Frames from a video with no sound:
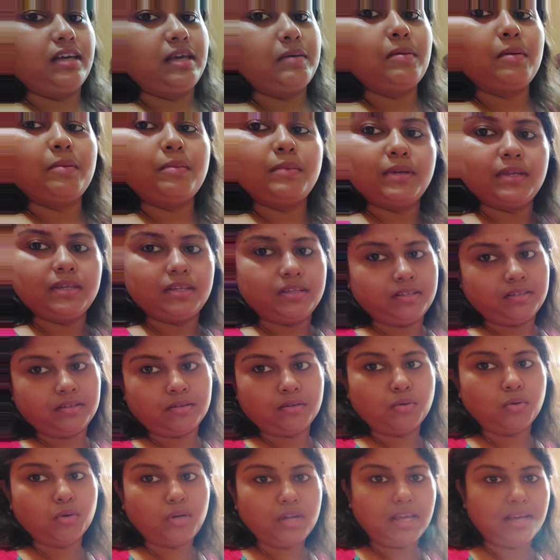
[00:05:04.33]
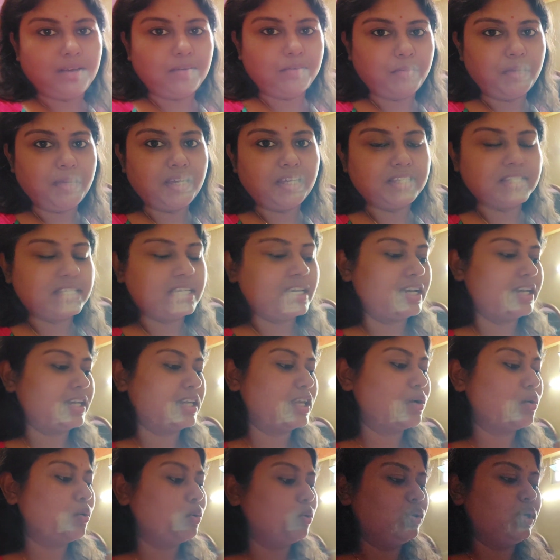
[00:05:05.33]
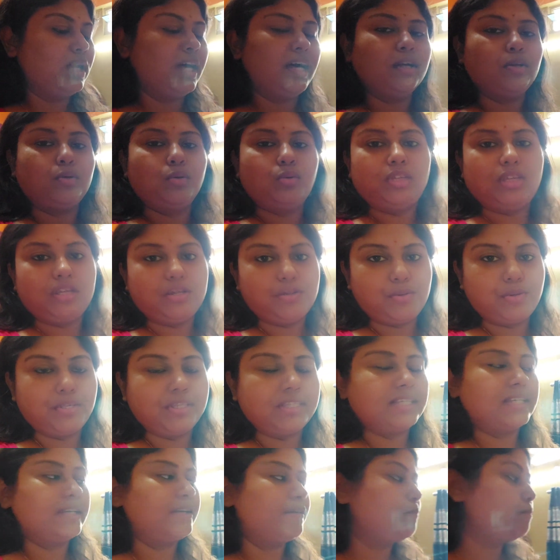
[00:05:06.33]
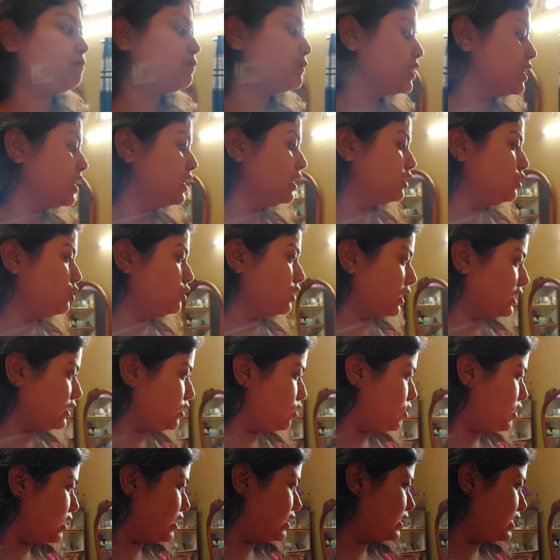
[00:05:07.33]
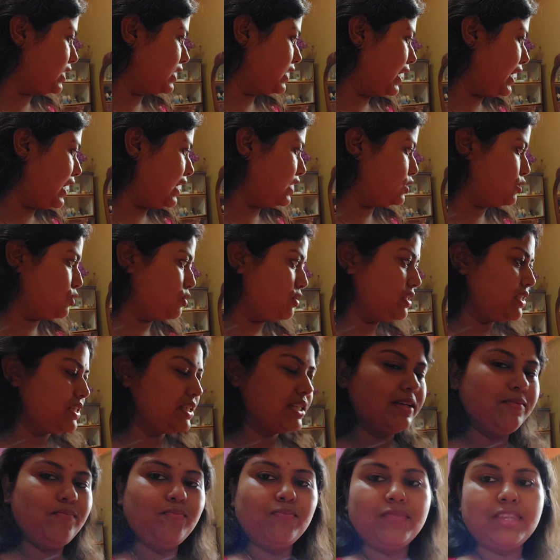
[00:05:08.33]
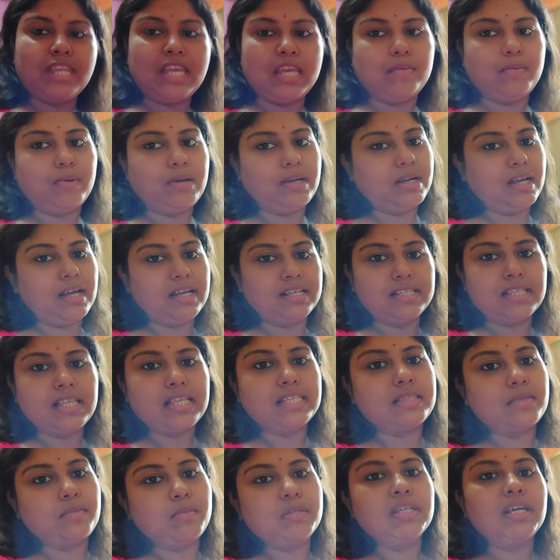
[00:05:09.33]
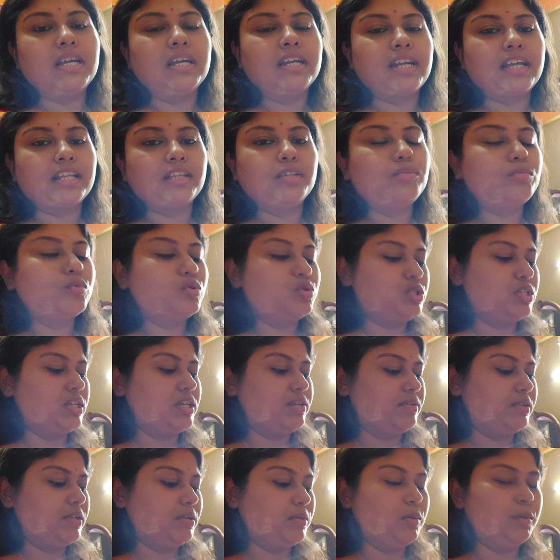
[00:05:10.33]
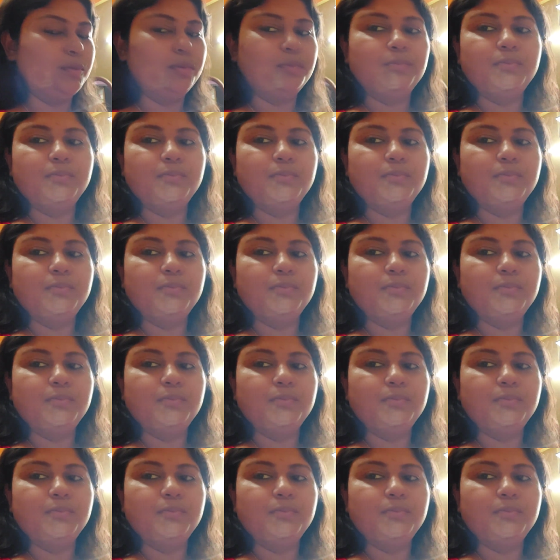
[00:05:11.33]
এভাবে খোলা পেয়েছে আর কি খোলা রোদে রয়েছে তাতে অনেকটাই কাজ হয়েছে এবার আস্তে আস্তে বিছানাটা একদম গুছিয়ে ফেললো